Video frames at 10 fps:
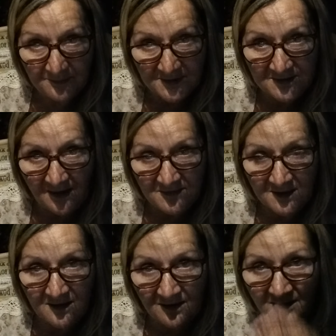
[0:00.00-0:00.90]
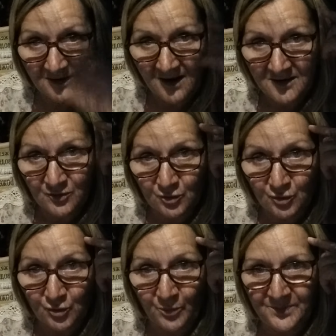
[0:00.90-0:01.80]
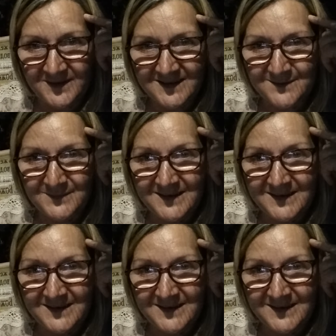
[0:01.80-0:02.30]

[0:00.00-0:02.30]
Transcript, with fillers: Представьте, какой тупизм